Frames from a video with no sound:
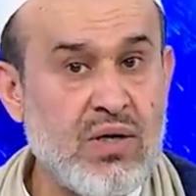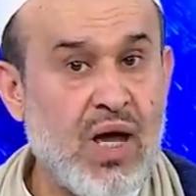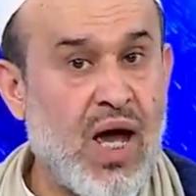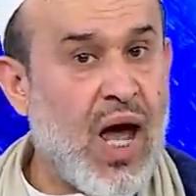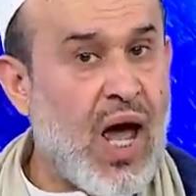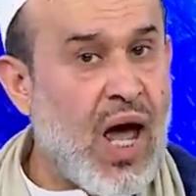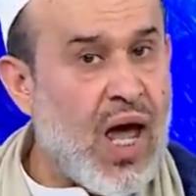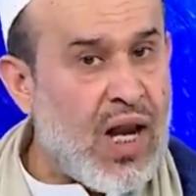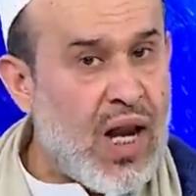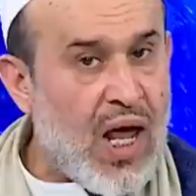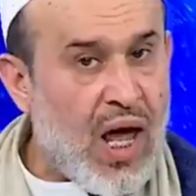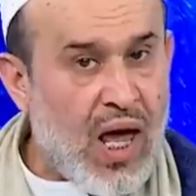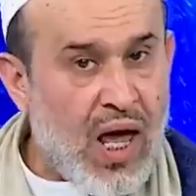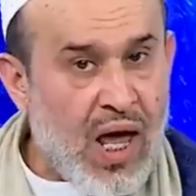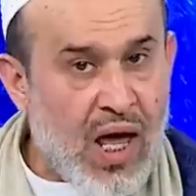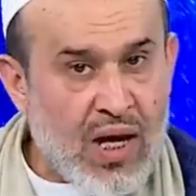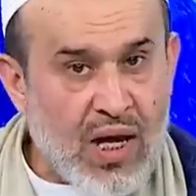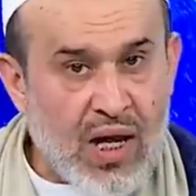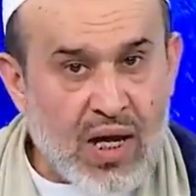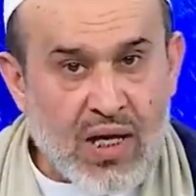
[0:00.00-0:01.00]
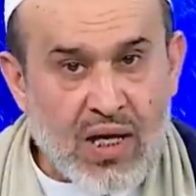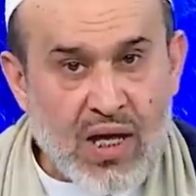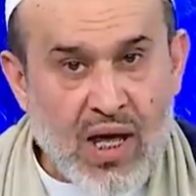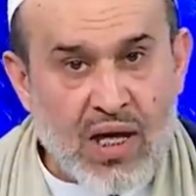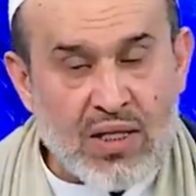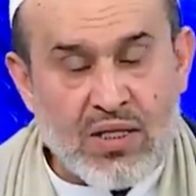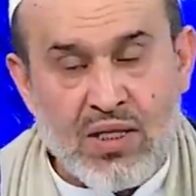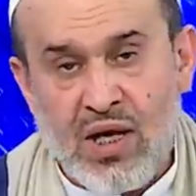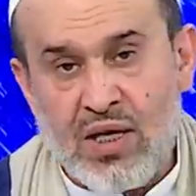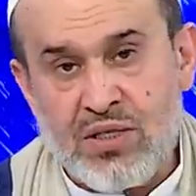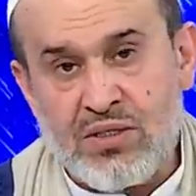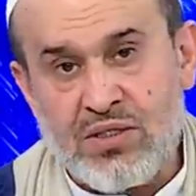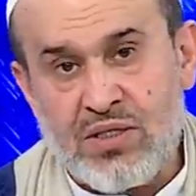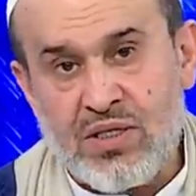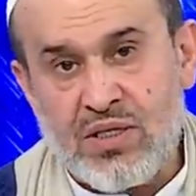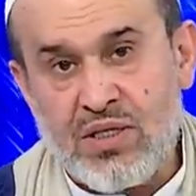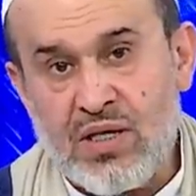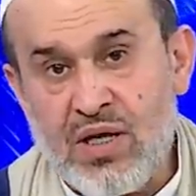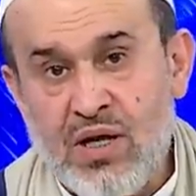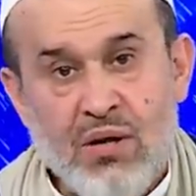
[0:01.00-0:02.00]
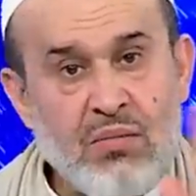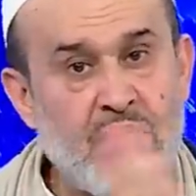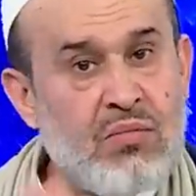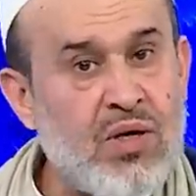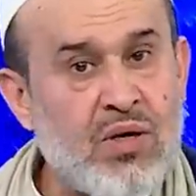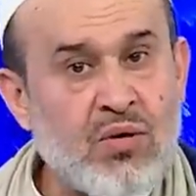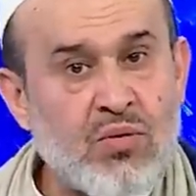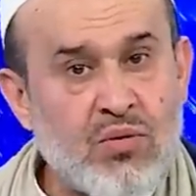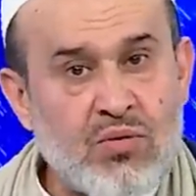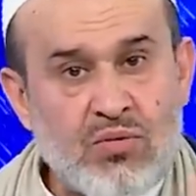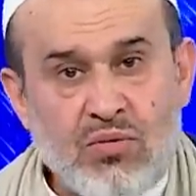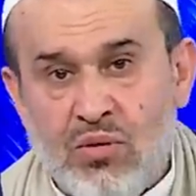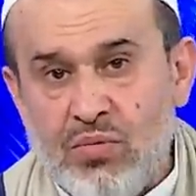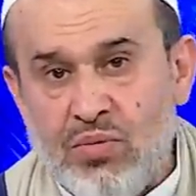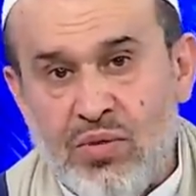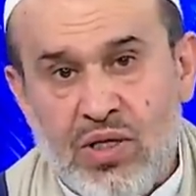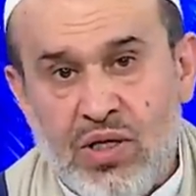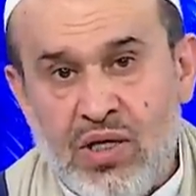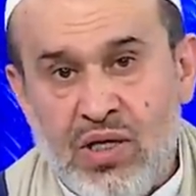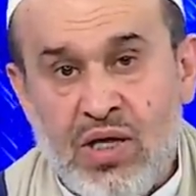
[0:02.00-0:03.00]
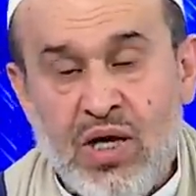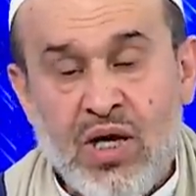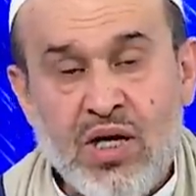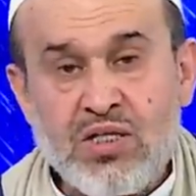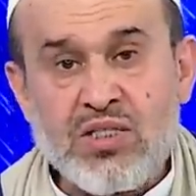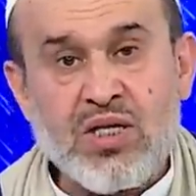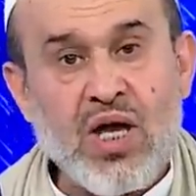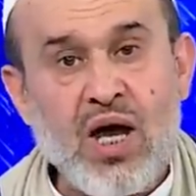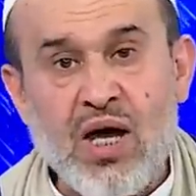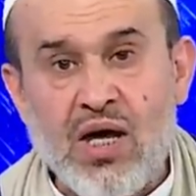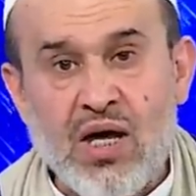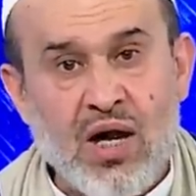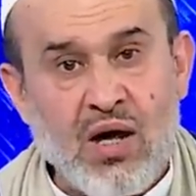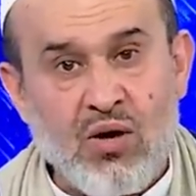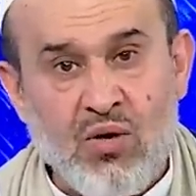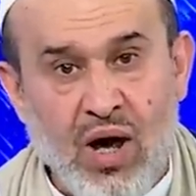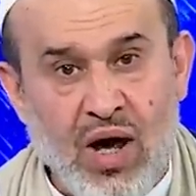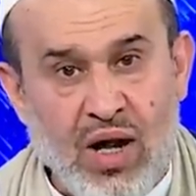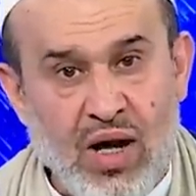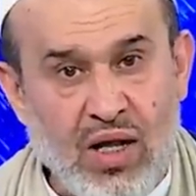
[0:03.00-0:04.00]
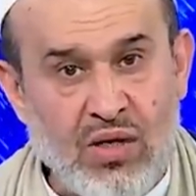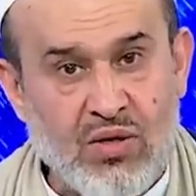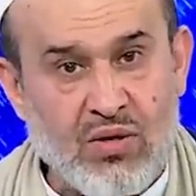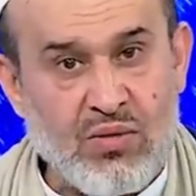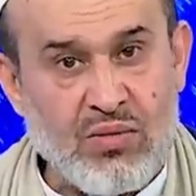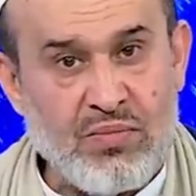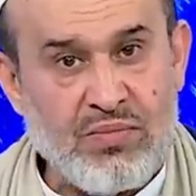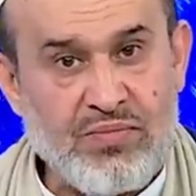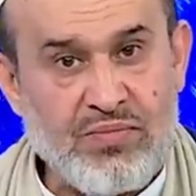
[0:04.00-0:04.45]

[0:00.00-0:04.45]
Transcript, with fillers: على عهنك يا تانجر من كتبه سأقرأ عليكم